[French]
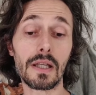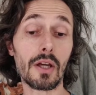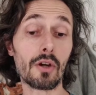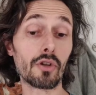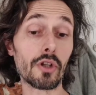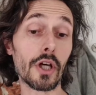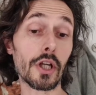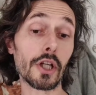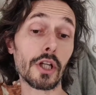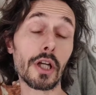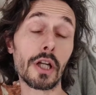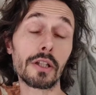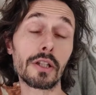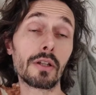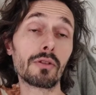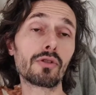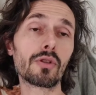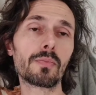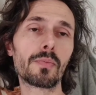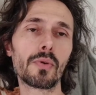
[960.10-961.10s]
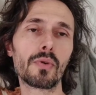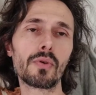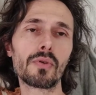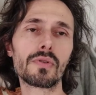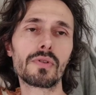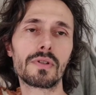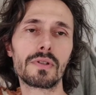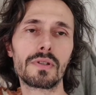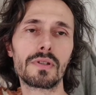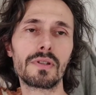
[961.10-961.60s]
on a regardé un petit peu
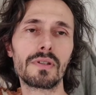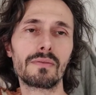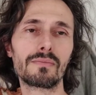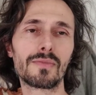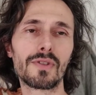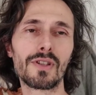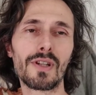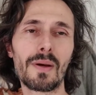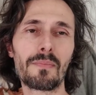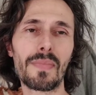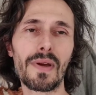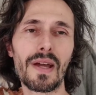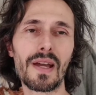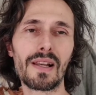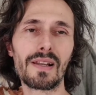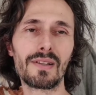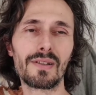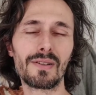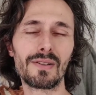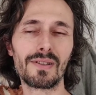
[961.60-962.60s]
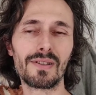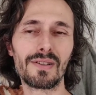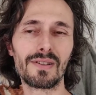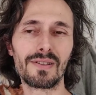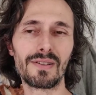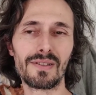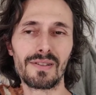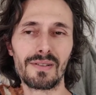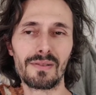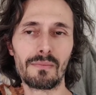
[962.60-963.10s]
aussi, un petit rappel,
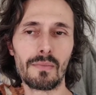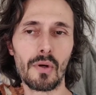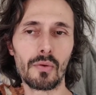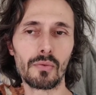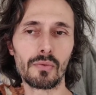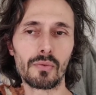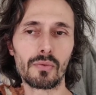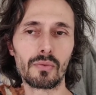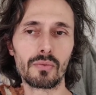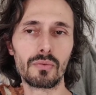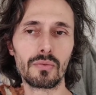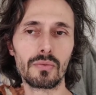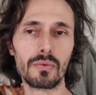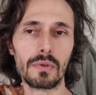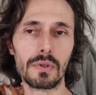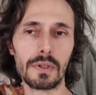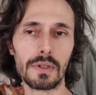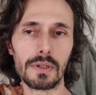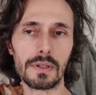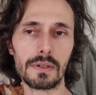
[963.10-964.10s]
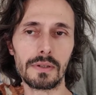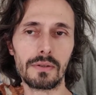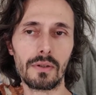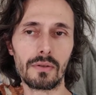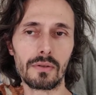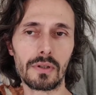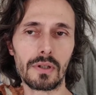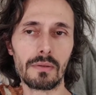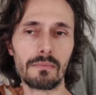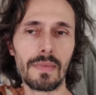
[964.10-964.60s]
euh,
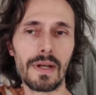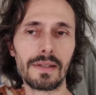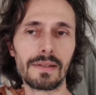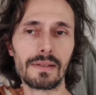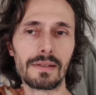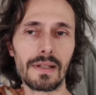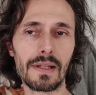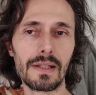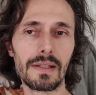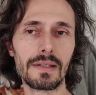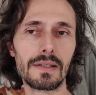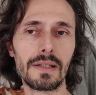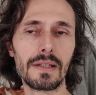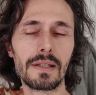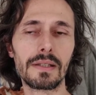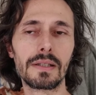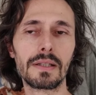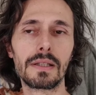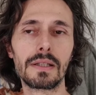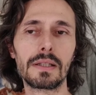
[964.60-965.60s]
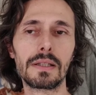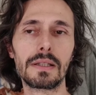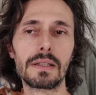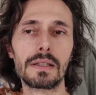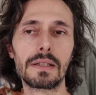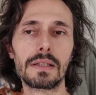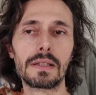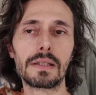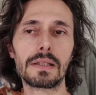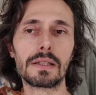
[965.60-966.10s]
donc Mantegna
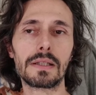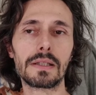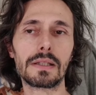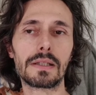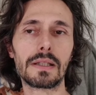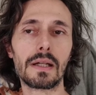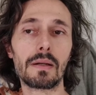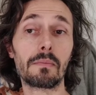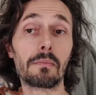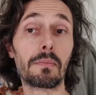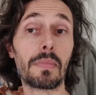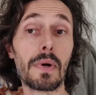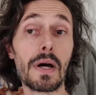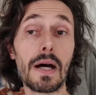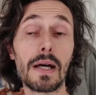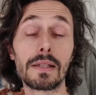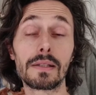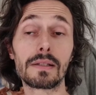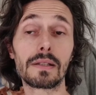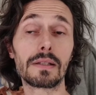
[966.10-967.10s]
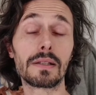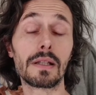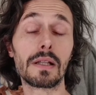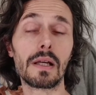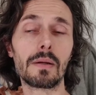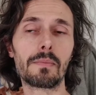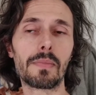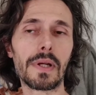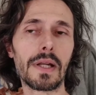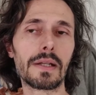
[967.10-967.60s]
qui était un peintre de
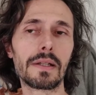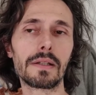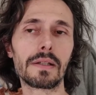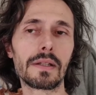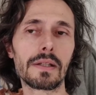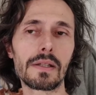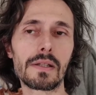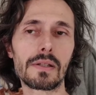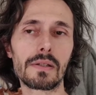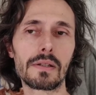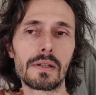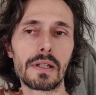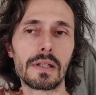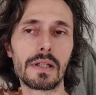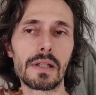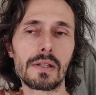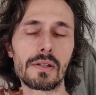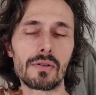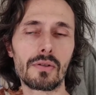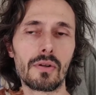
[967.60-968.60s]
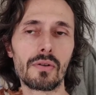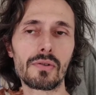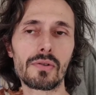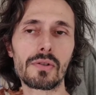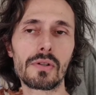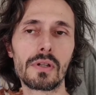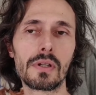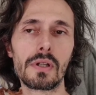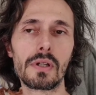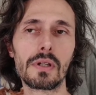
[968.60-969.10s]
la pleine
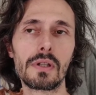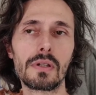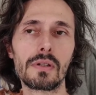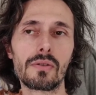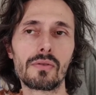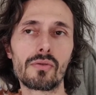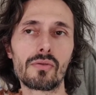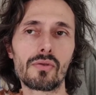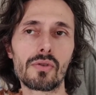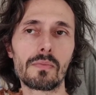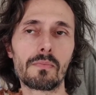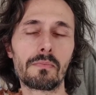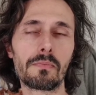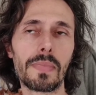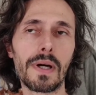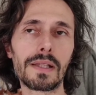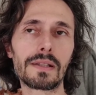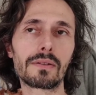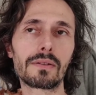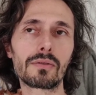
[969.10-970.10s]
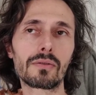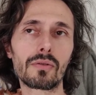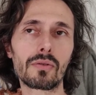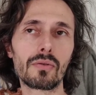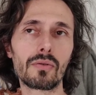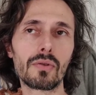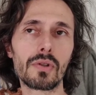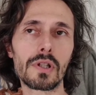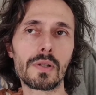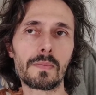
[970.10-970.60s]
Renaissance. Je n'ai pas
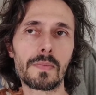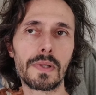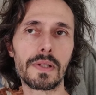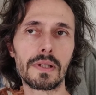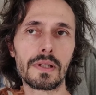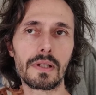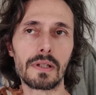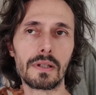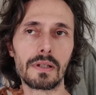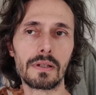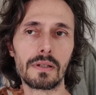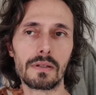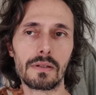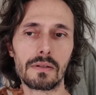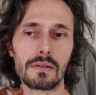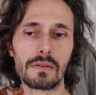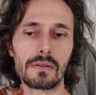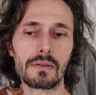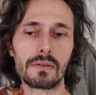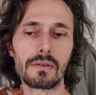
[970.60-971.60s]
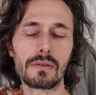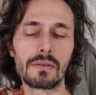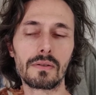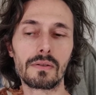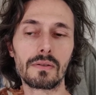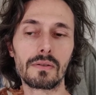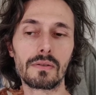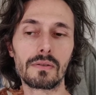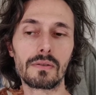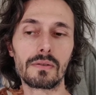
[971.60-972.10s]
trop expliqué
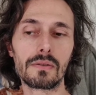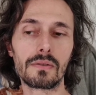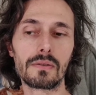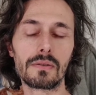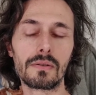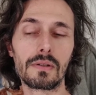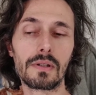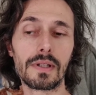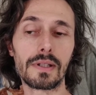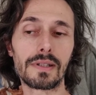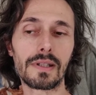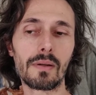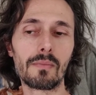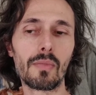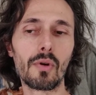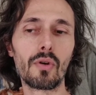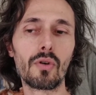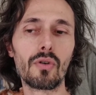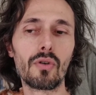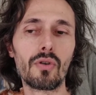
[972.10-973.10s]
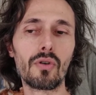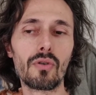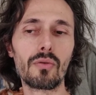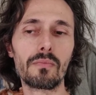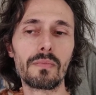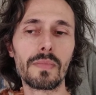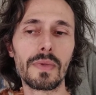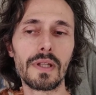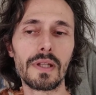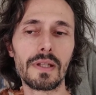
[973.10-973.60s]
euh, les tableaux,
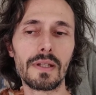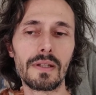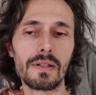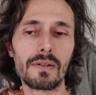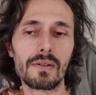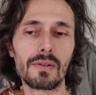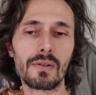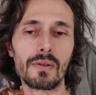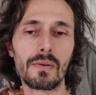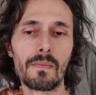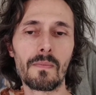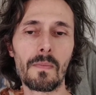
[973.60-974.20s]
mais euh,